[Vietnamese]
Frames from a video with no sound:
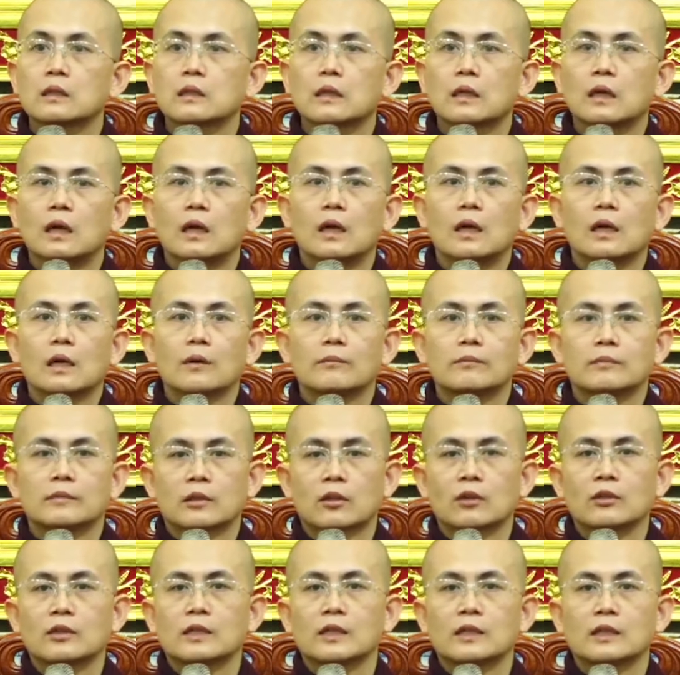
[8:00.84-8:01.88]
à, mình
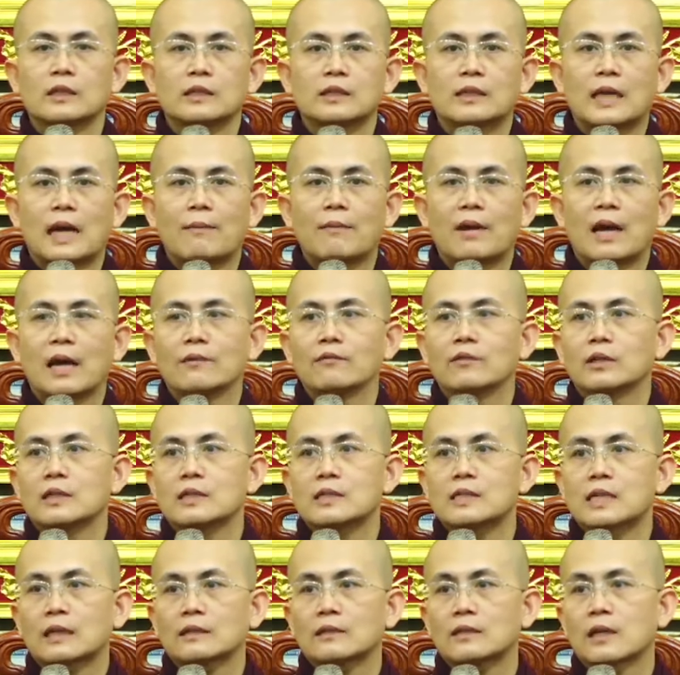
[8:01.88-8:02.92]
có thể tham ái với
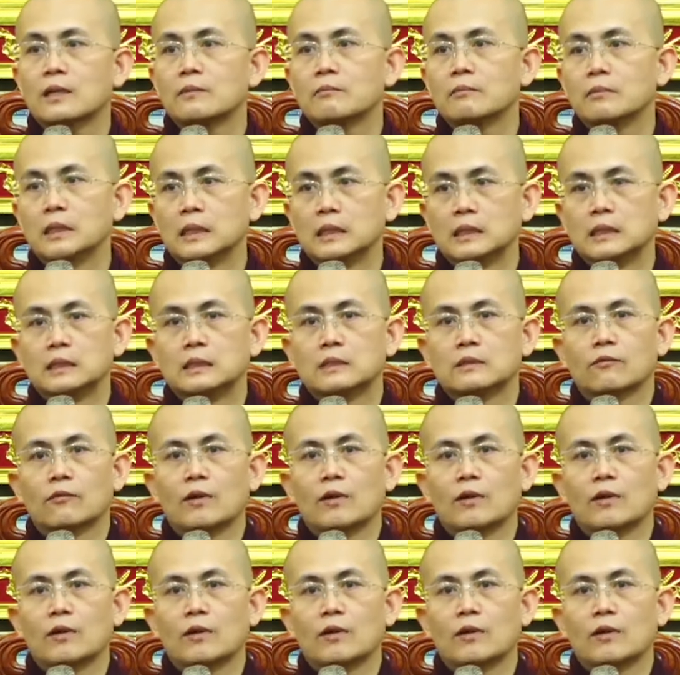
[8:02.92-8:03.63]
sắc thân mình